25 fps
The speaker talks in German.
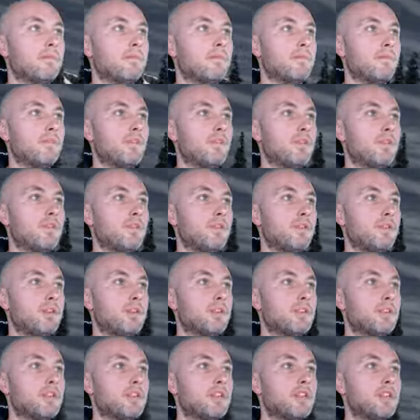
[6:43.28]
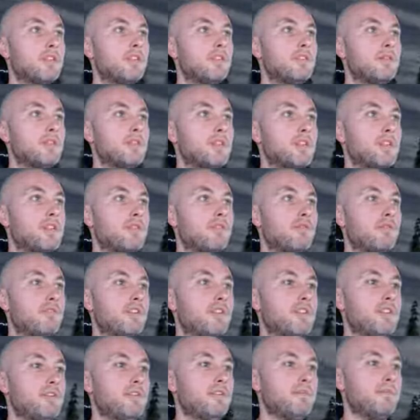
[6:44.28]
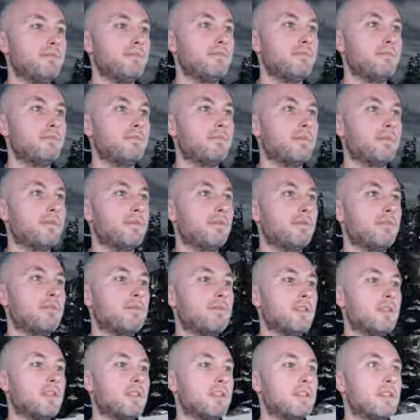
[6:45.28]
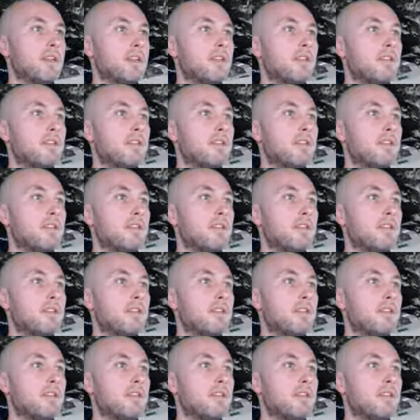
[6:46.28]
Ja, anscheinend nicht so richtig viel, wenn man ganz ehrlich